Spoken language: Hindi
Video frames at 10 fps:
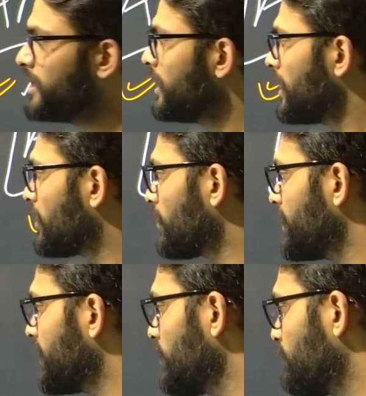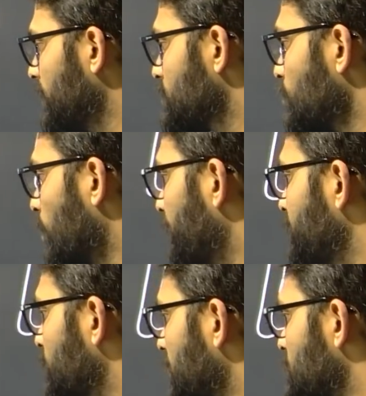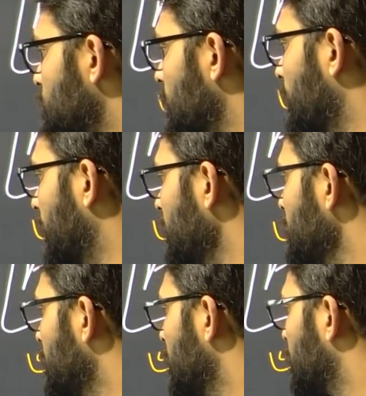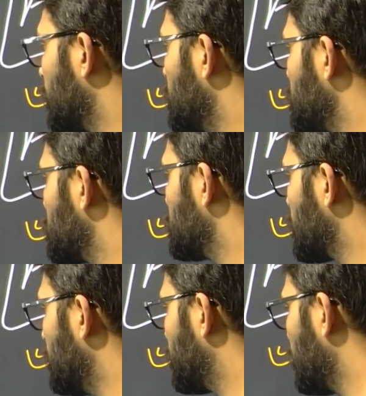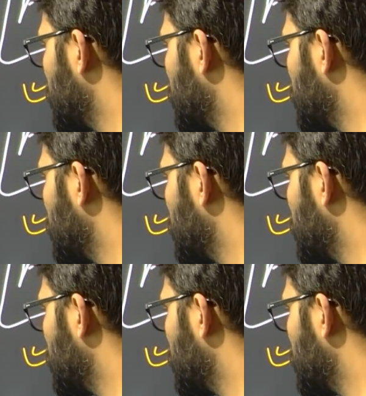कॉग्नेटिव प्लस डोमेन जो टेस्ट होने वाला है तो इन चीज़ों को हम थोड़ा सा